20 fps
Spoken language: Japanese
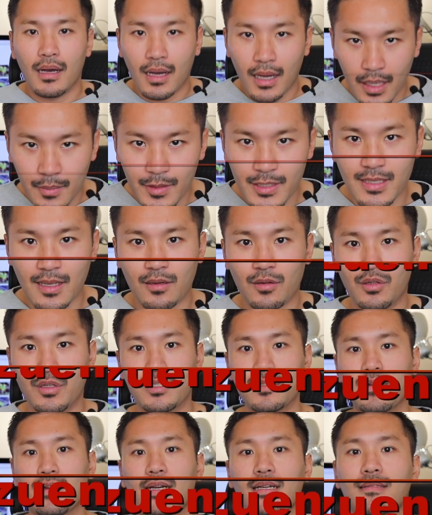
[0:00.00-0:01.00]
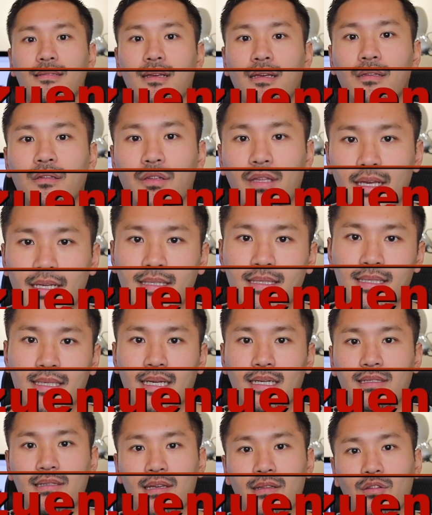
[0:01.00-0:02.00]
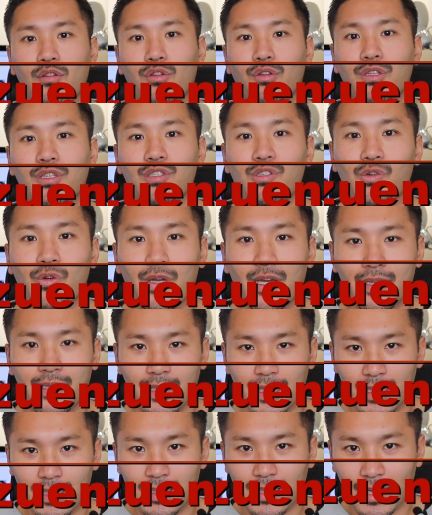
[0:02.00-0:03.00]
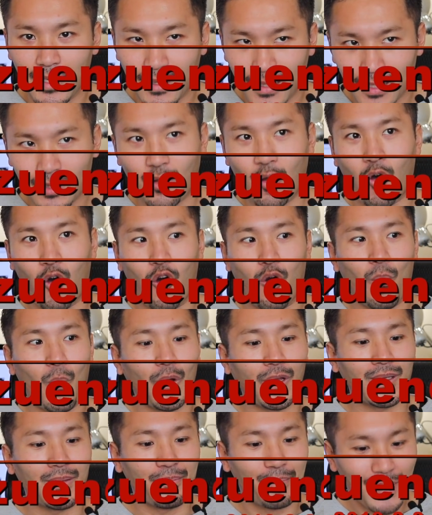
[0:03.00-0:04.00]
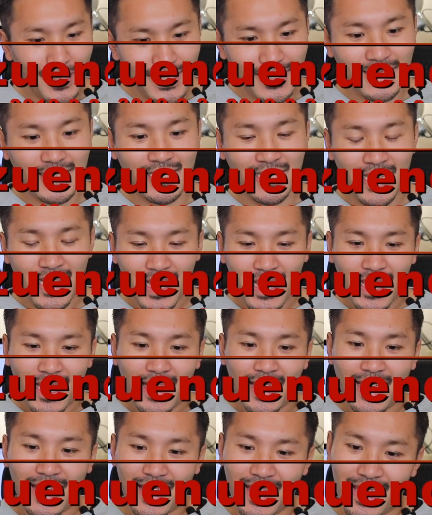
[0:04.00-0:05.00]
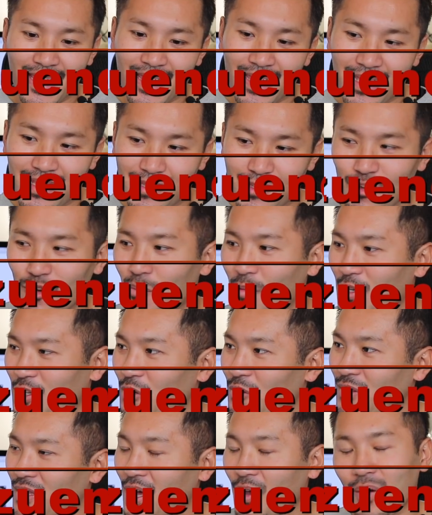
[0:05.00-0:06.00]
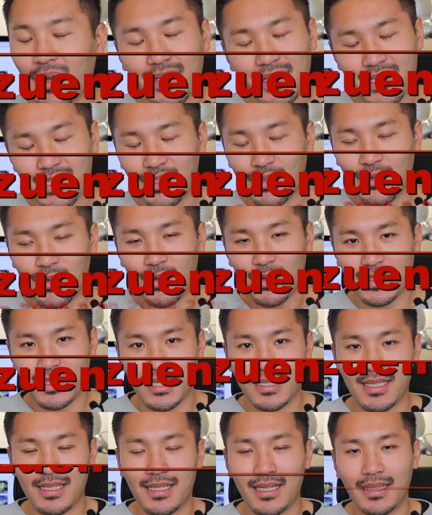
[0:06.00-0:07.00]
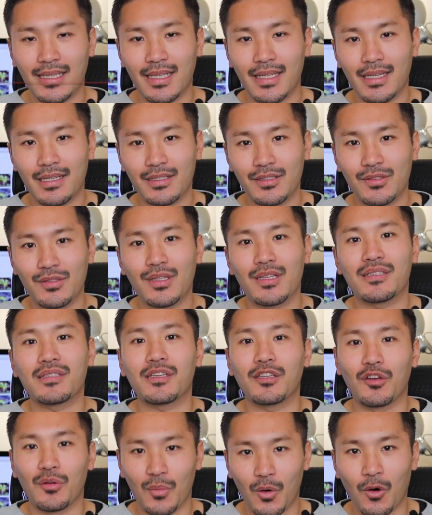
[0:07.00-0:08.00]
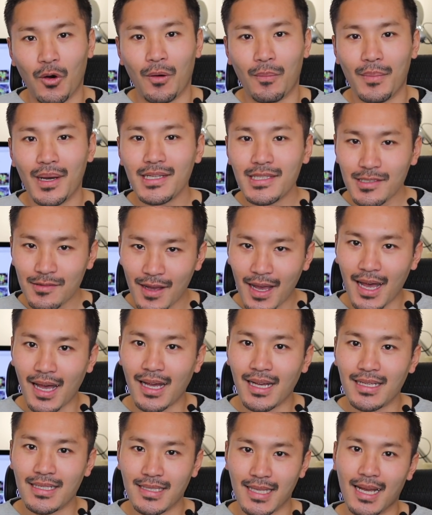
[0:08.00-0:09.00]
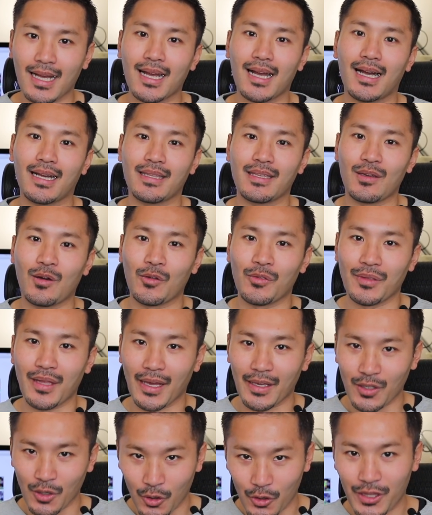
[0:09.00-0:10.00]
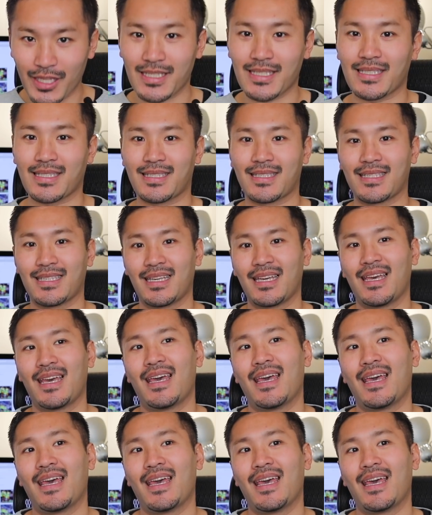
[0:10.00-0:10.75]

はい、皆さん、こんにちは。カズエンドです。カズエンドの日をやっていきたいなと思います。えー、今日もいろんなお話をさせていただくんですけども、まずはサッカー日本代表です。